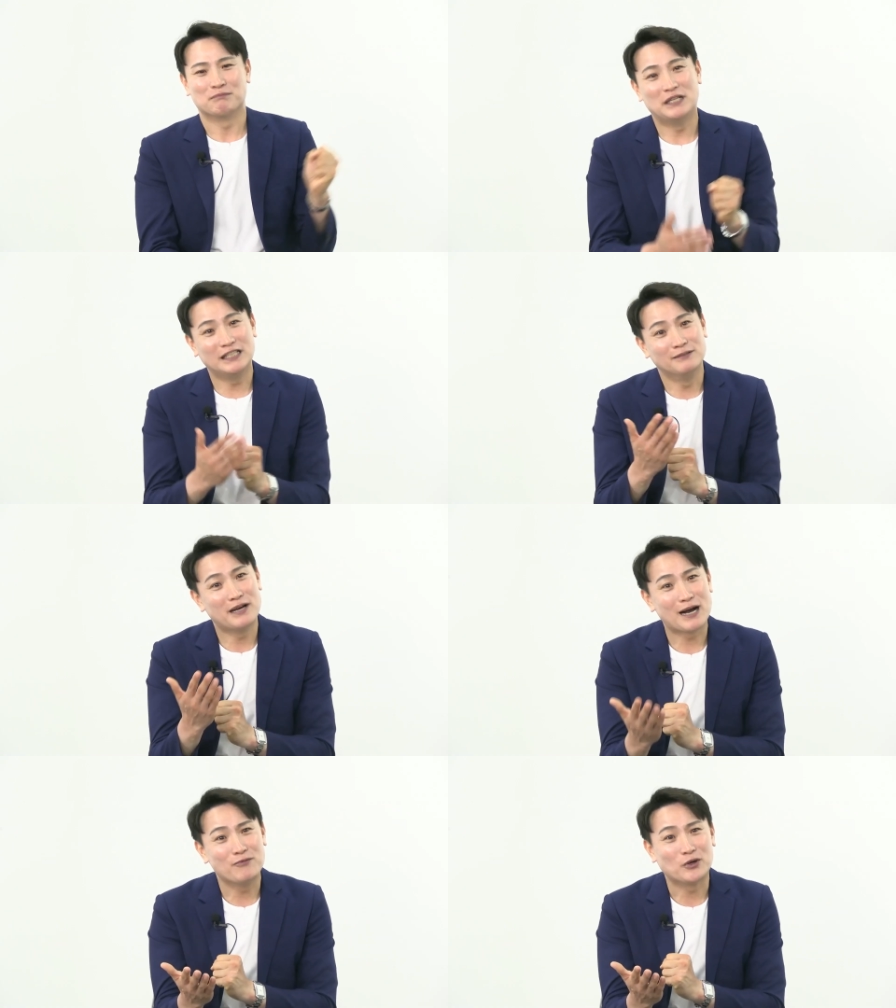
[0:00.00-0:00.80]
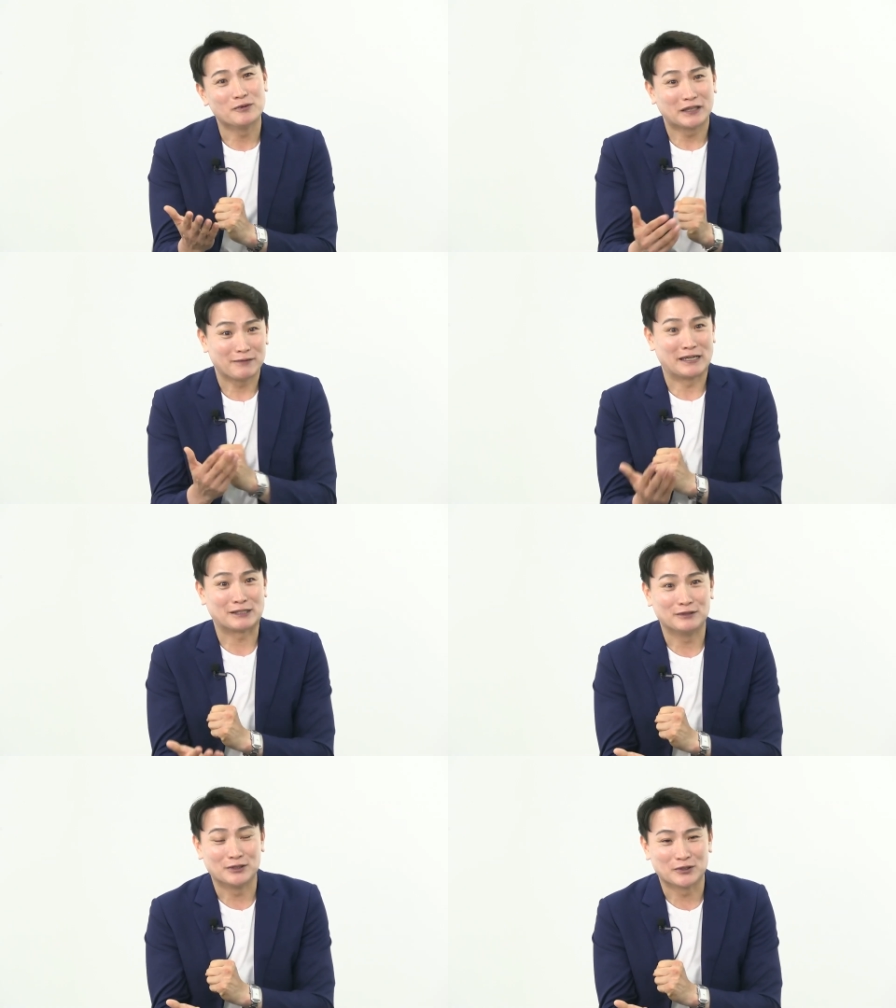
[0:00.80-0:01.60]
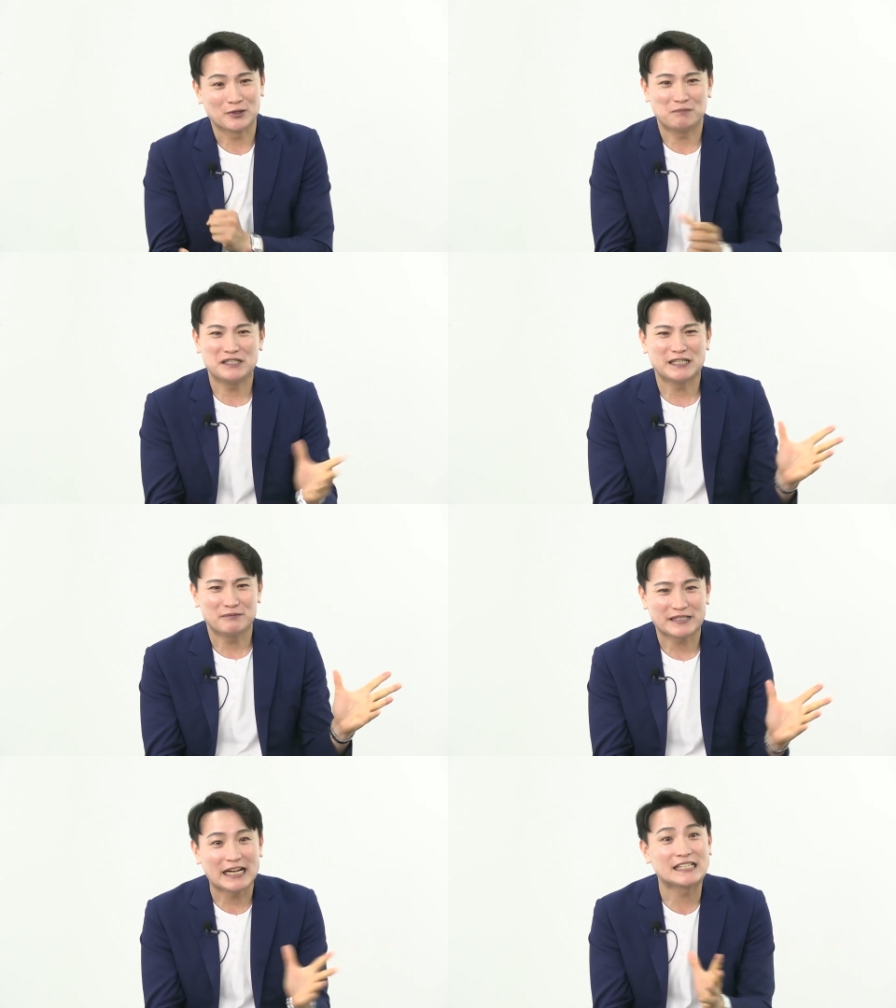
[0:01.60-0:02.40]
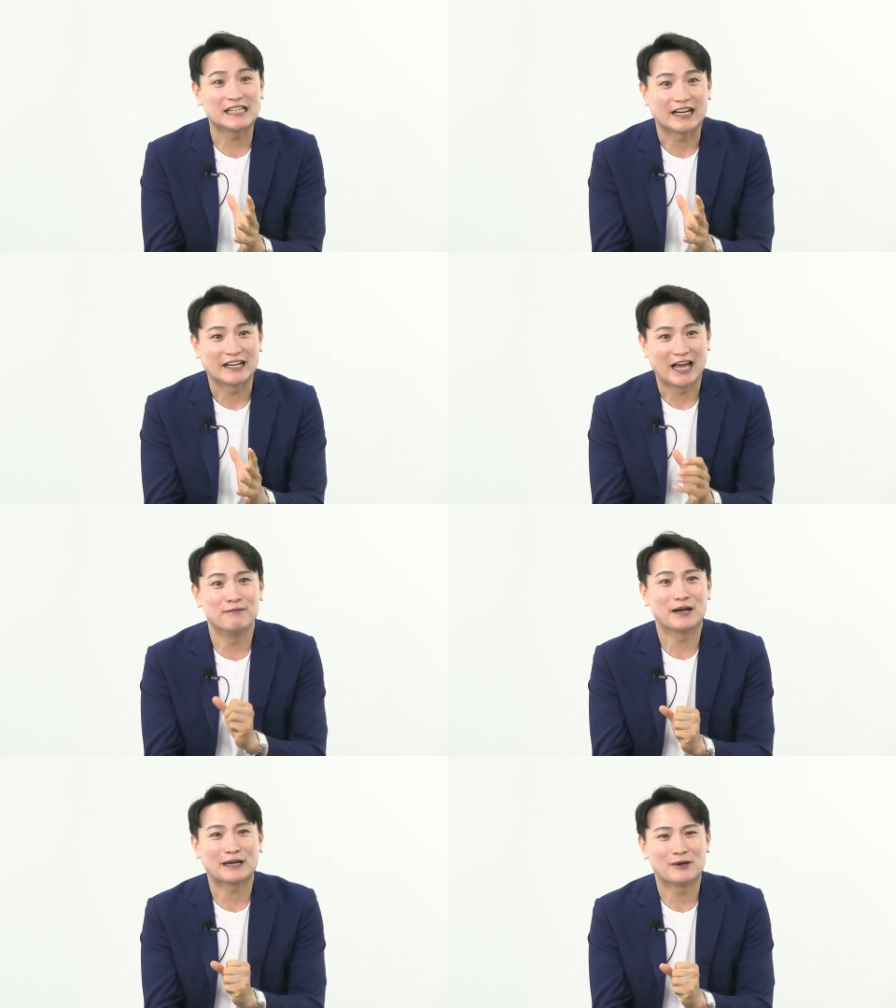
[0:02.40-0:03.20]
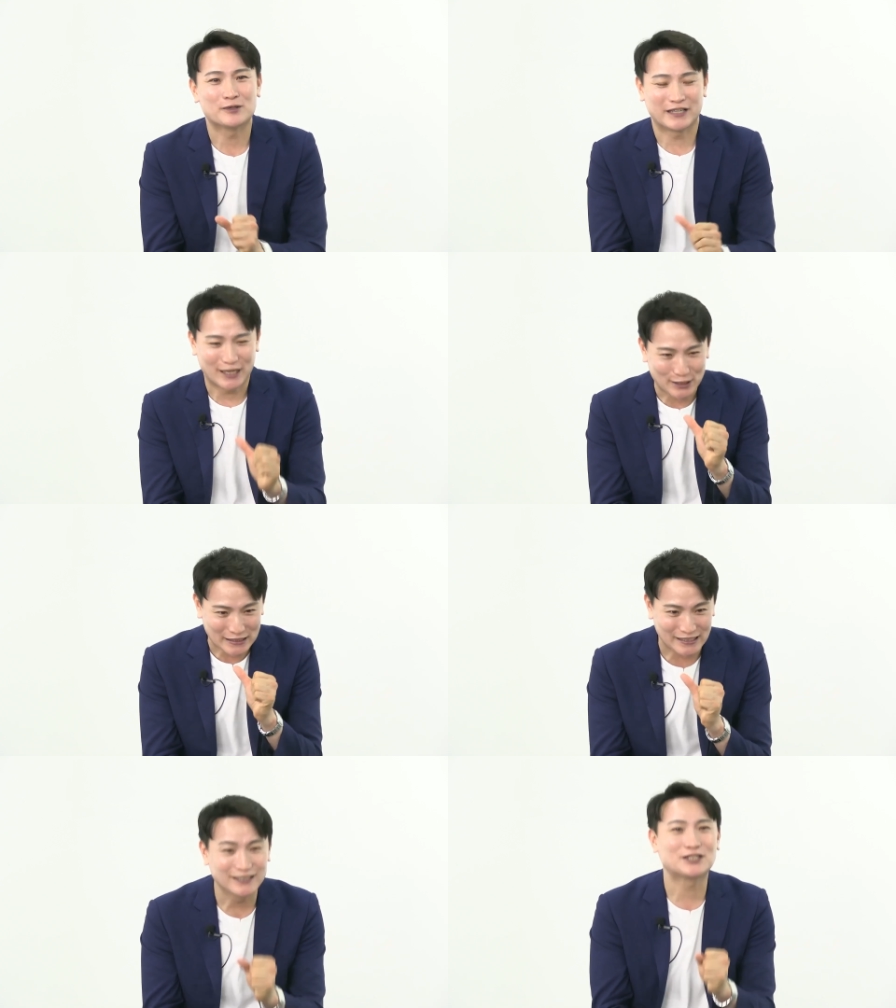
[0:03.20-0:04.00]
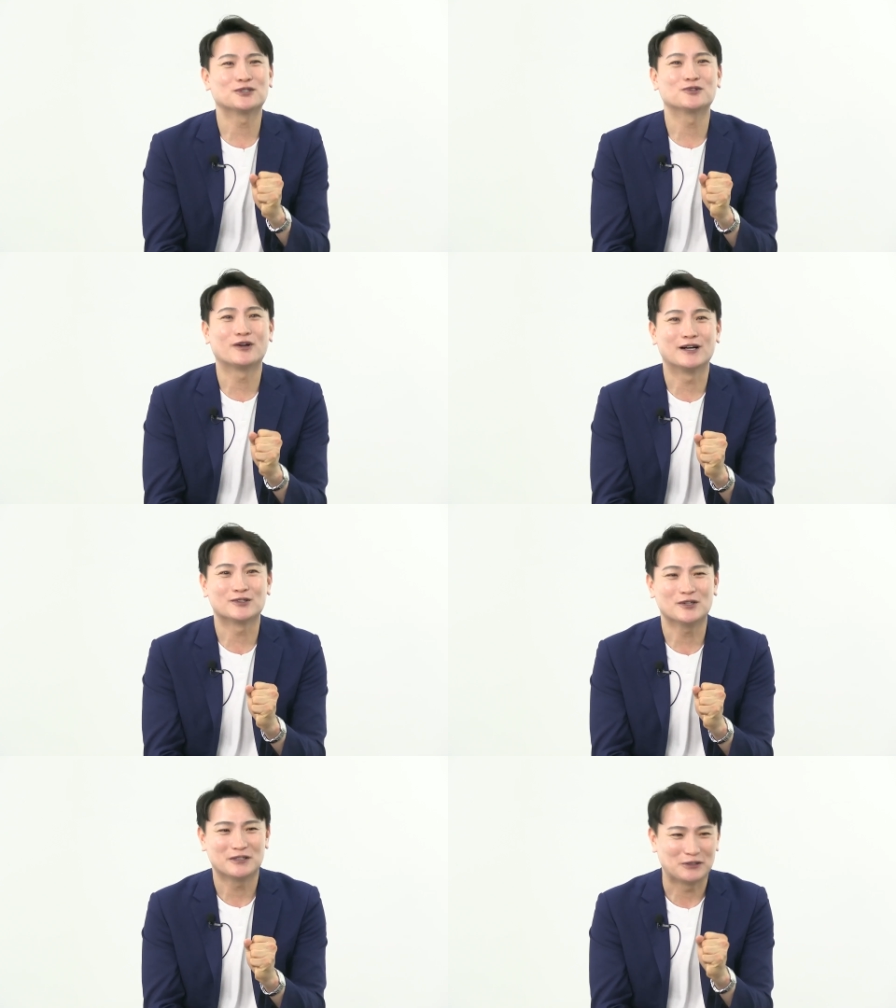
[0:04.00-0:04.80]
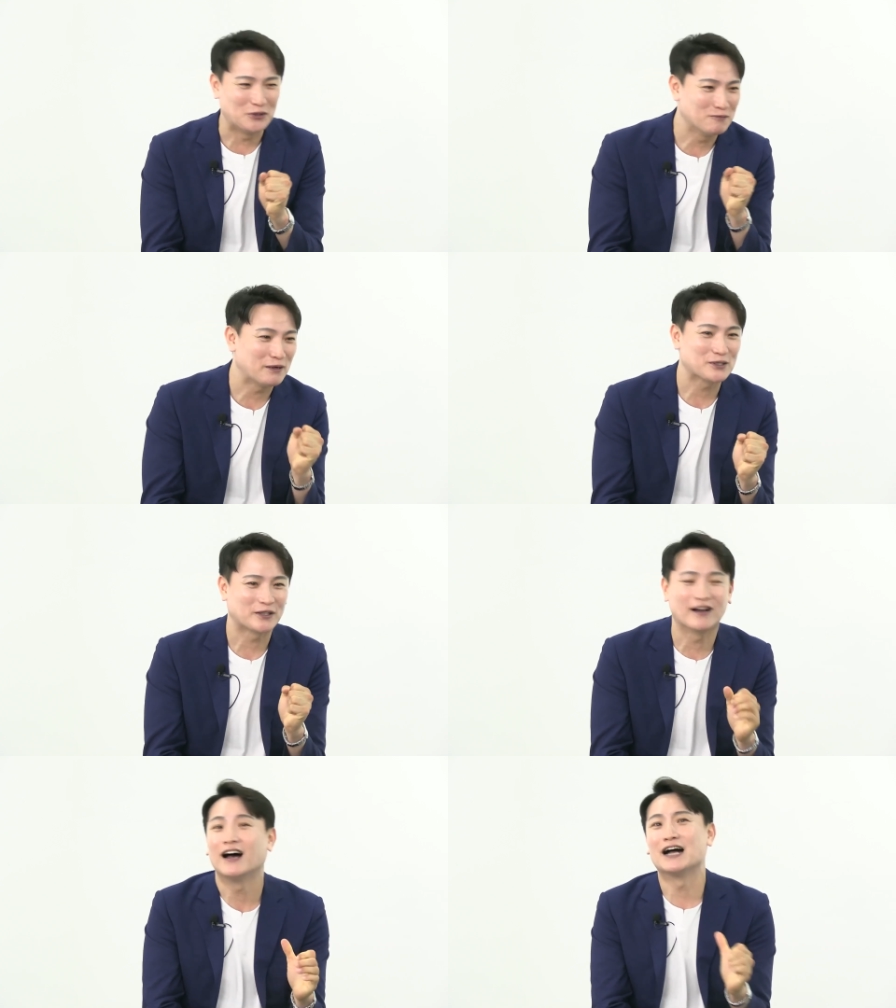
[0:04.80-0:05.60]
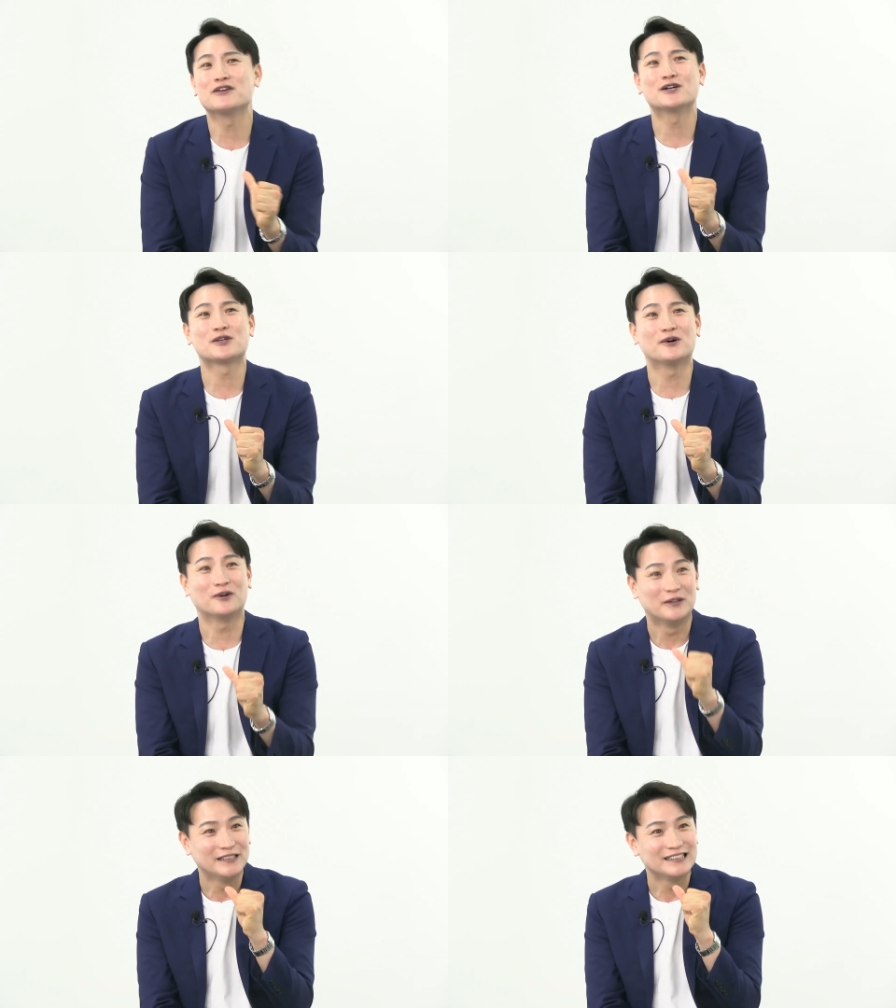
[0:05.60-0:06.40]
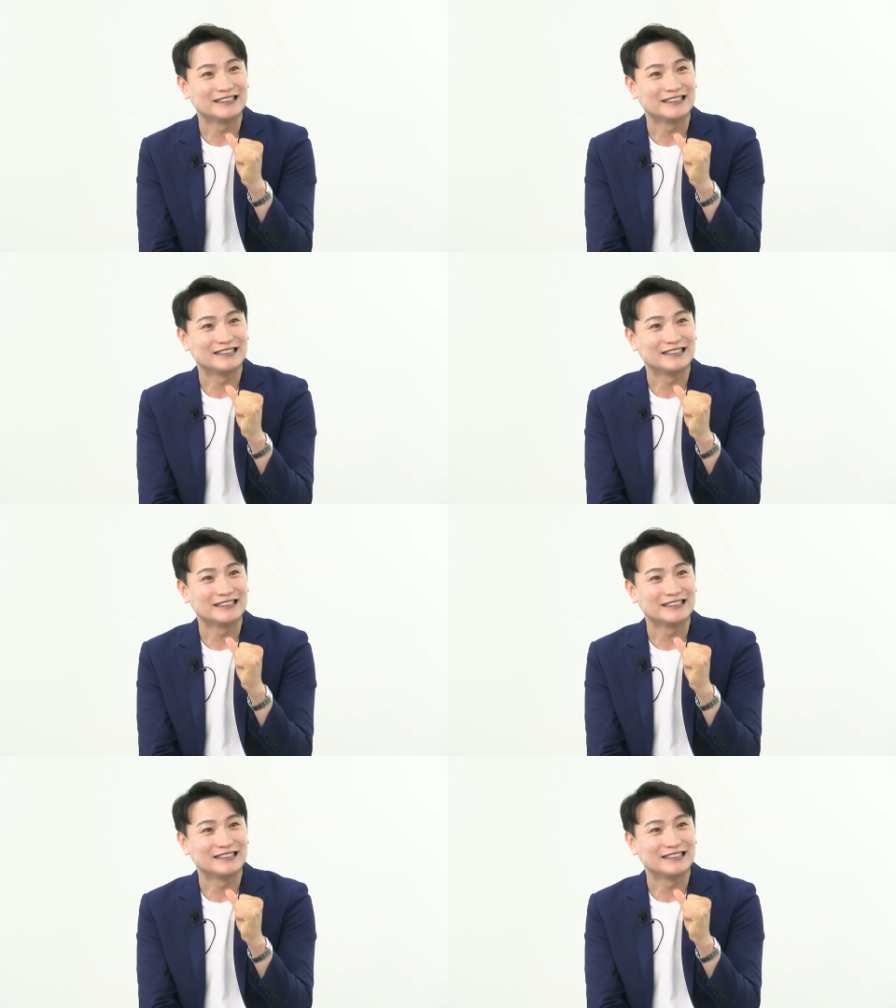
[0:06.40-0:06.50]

미리 음향 감독님한테 말씀을 드려서 BGM 살짝 MR 깔고 제가 쓱 치고 들어가서 뒤로 빠졌다가 안녕하세요.